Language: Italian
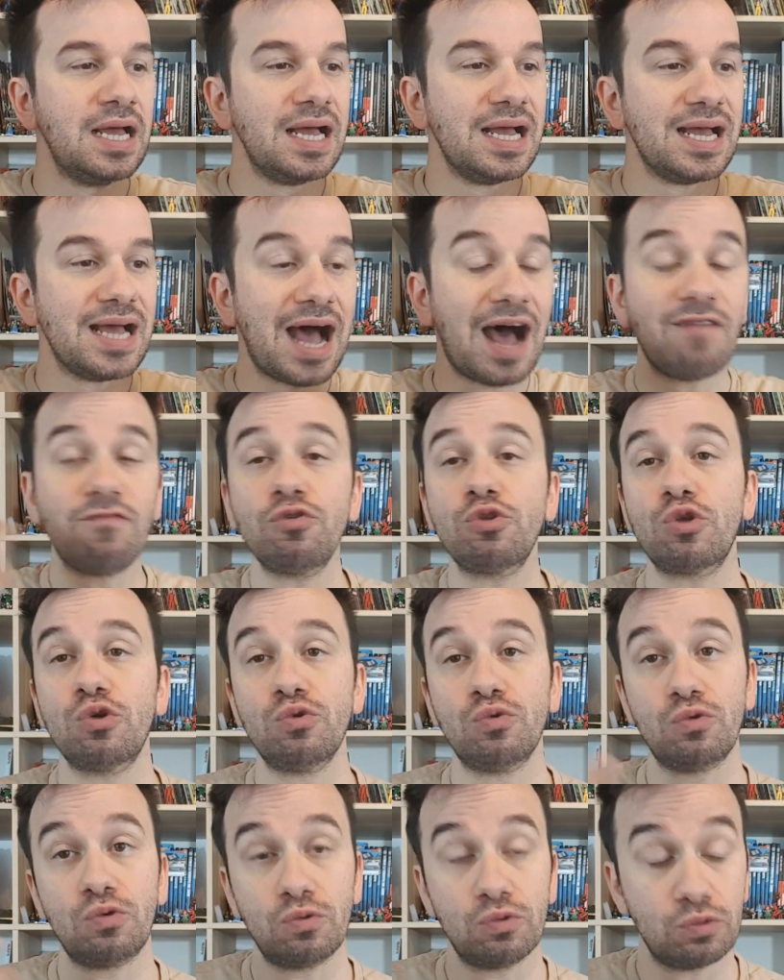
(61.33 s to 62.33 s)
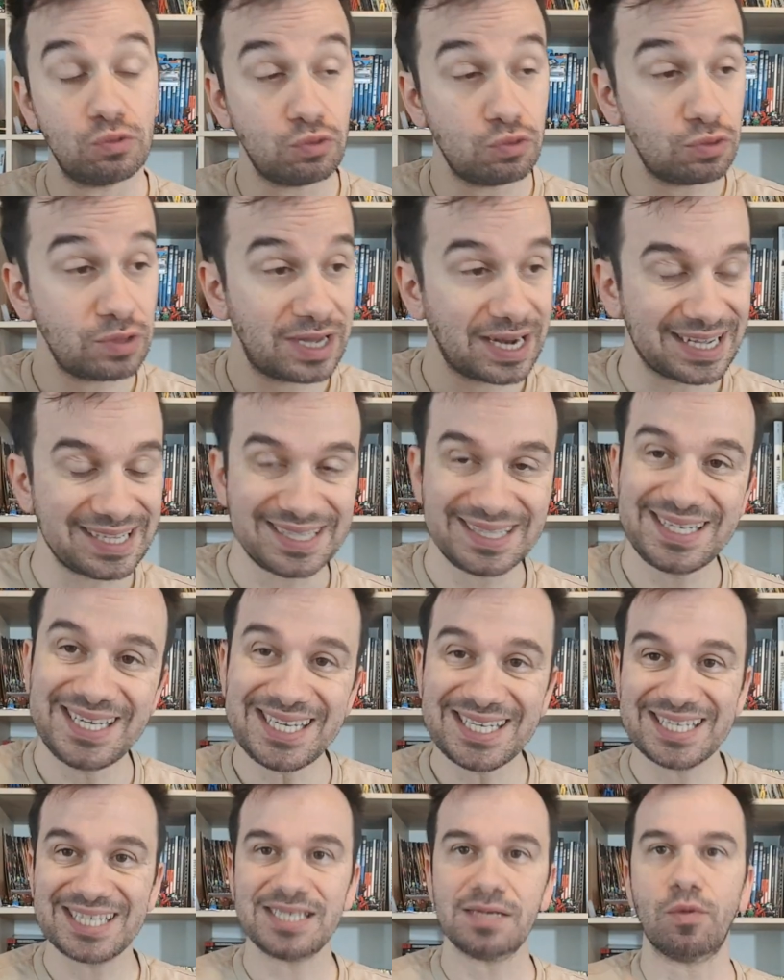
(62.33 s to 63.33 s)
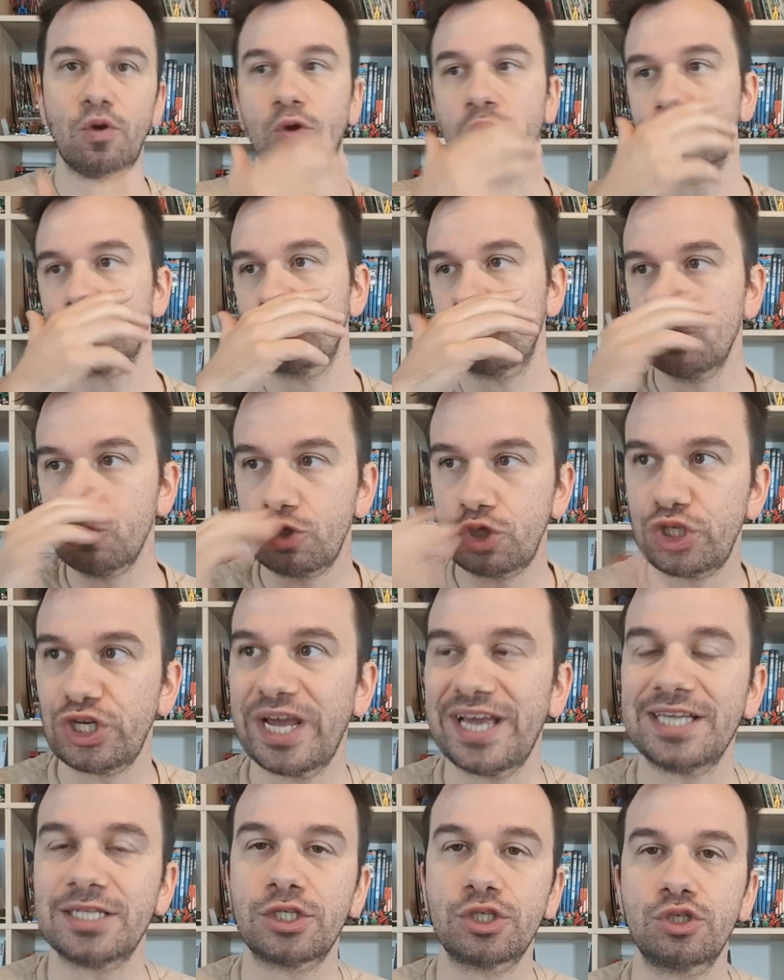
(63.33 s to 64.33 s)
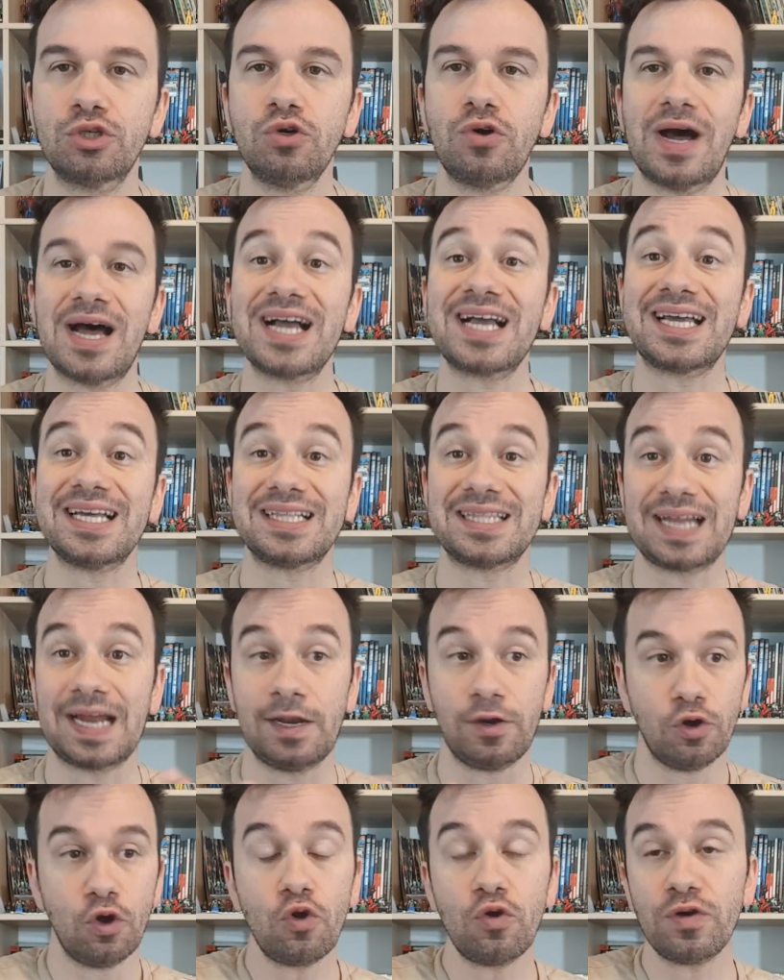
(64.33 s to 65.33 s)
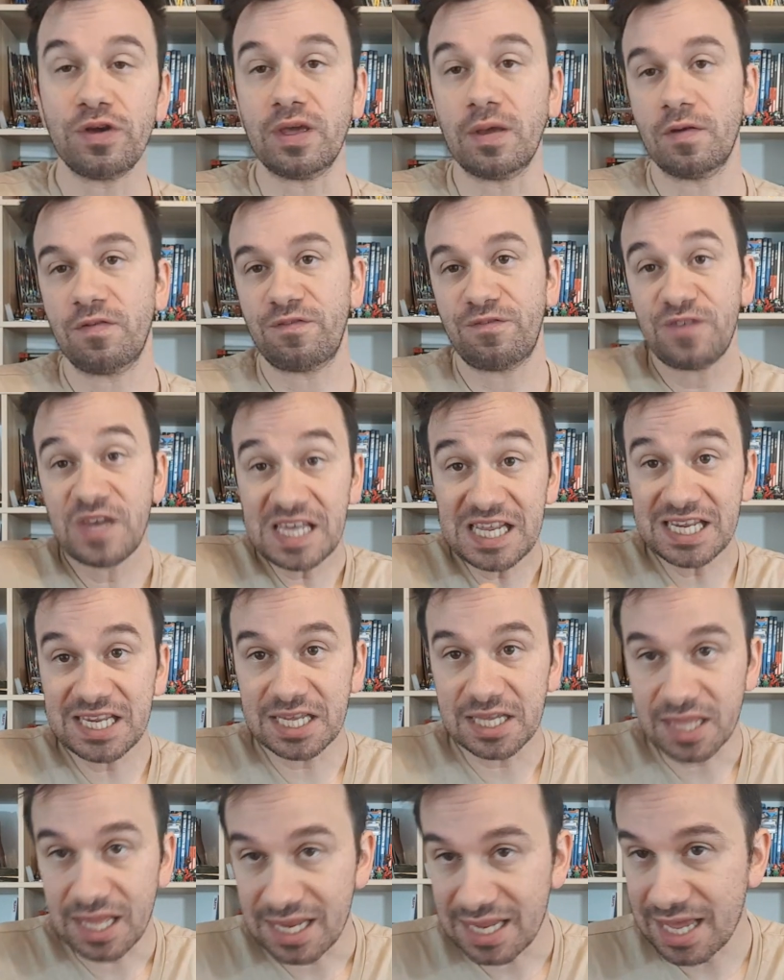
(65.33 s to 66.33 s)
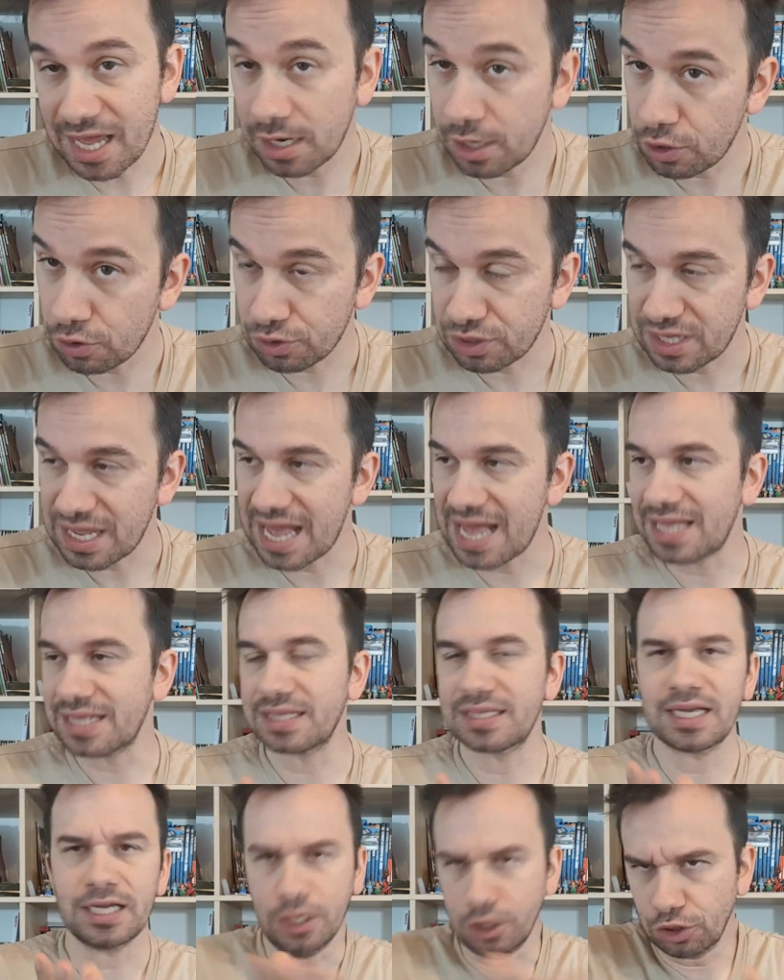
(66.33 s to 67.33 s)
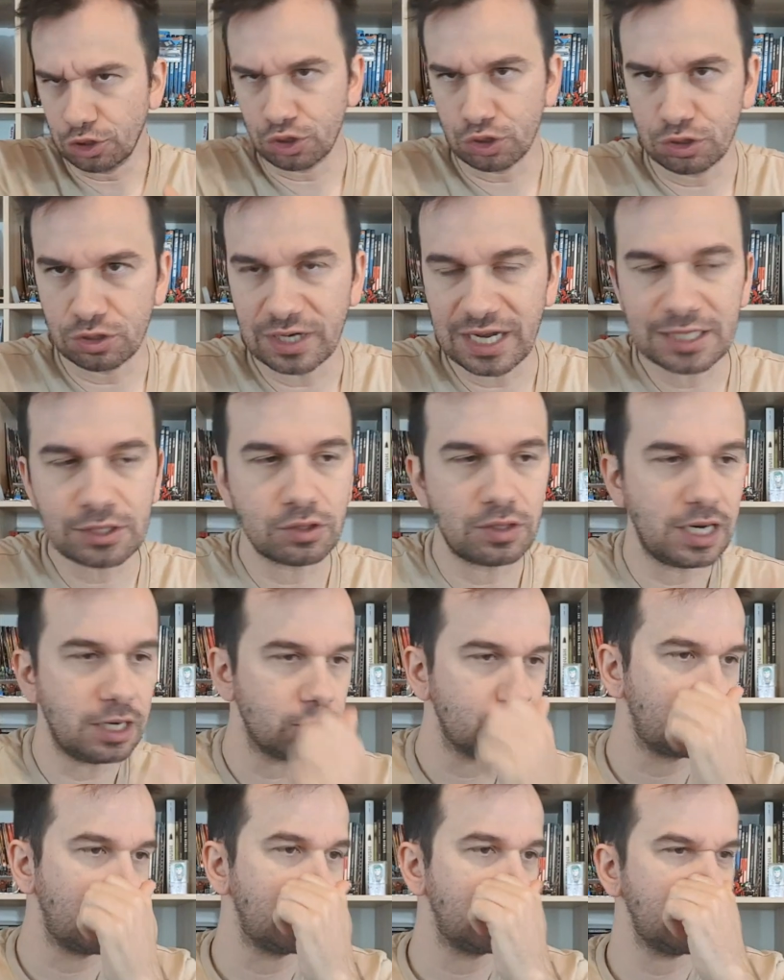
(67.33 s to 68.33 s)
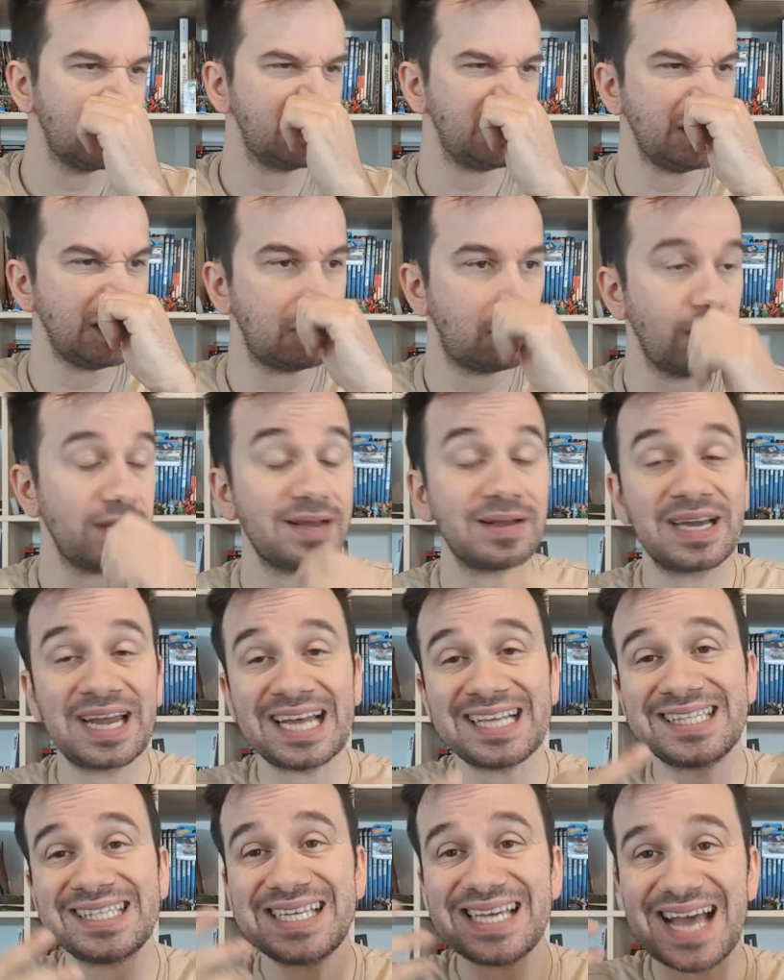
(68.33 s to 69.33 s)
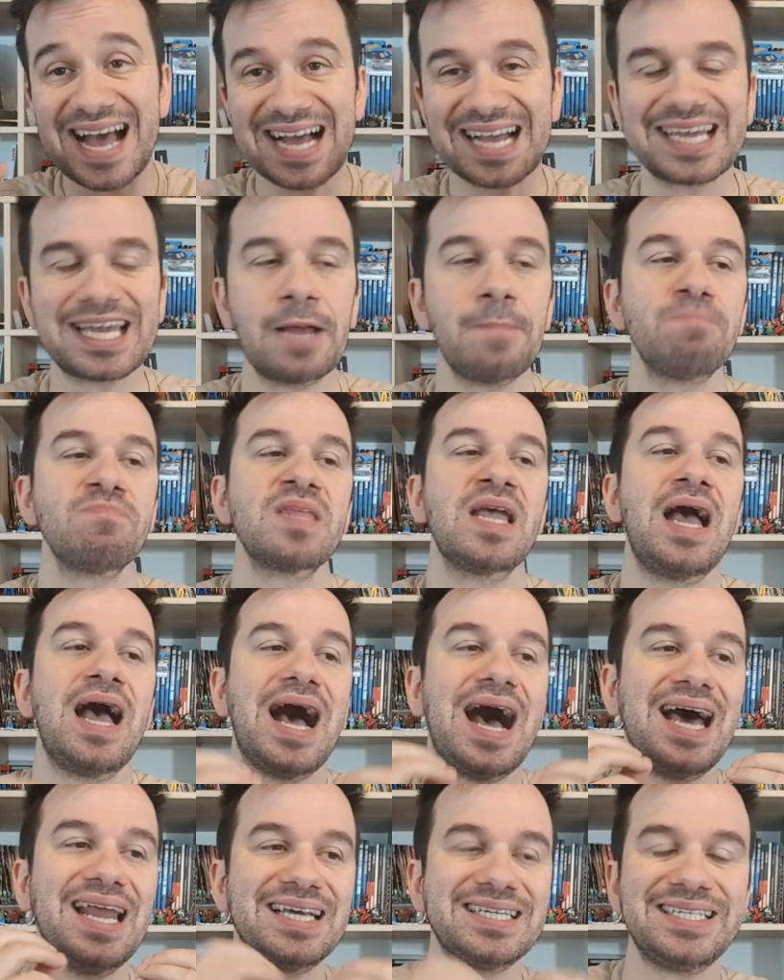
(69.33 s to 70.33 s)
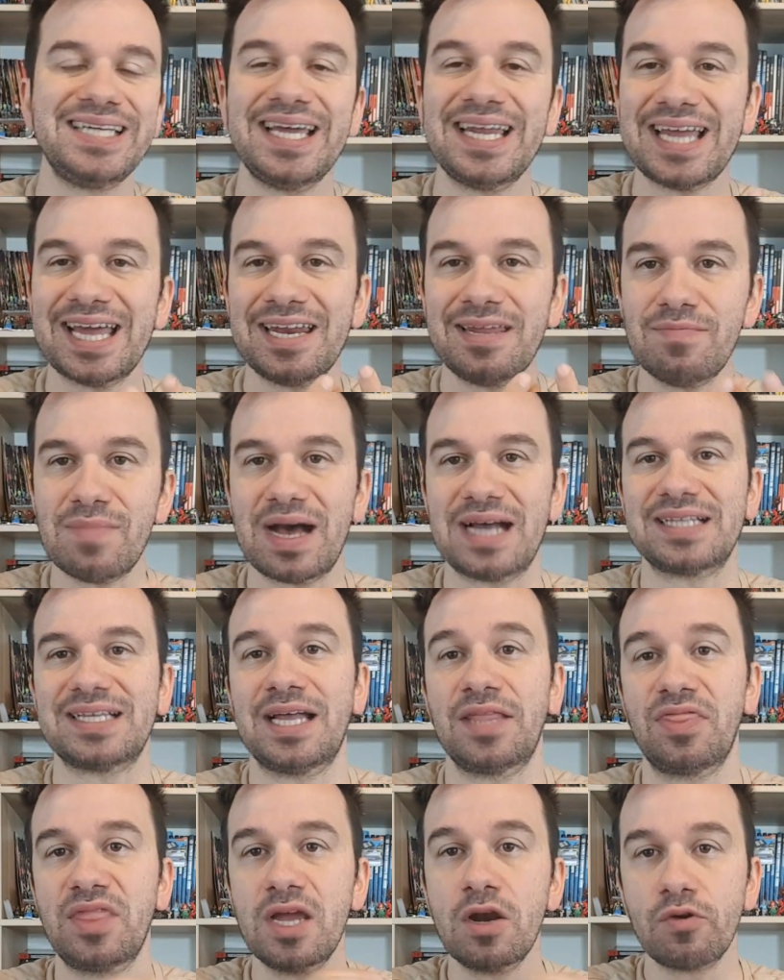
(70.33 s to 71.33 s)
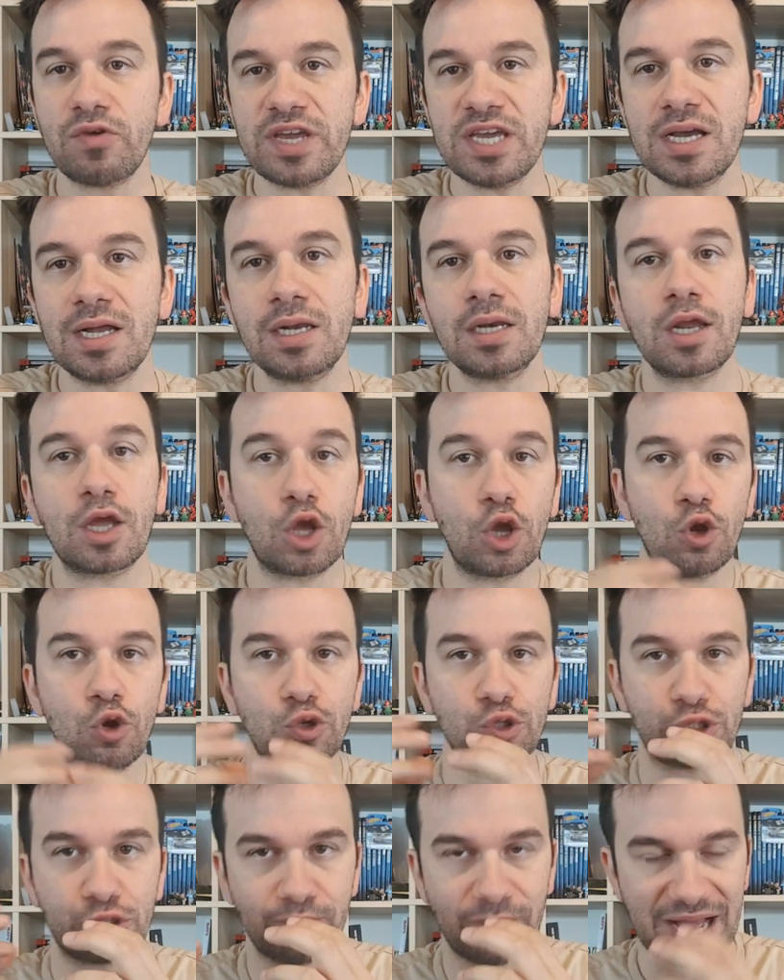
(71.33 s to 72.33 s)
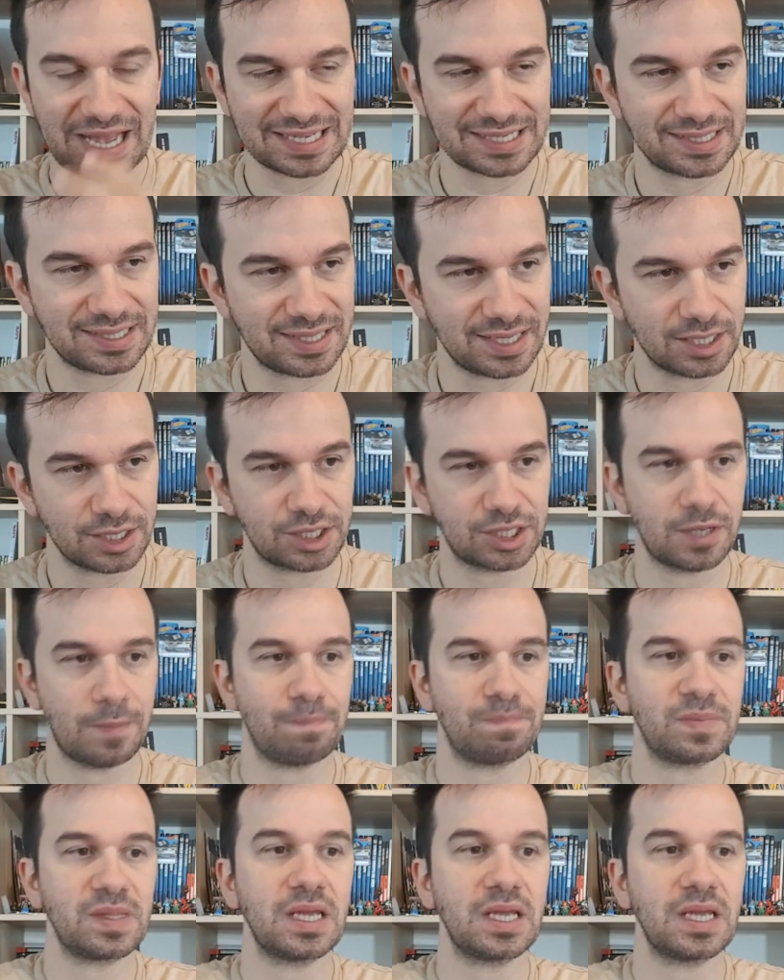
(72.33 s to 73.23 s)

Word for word: Eh, ha avuto un, un grandissimo successo anche tra noi, figli degli anni 80, io sono nato nell'85, grazie anche alla serie animata The Real Ghostbusters.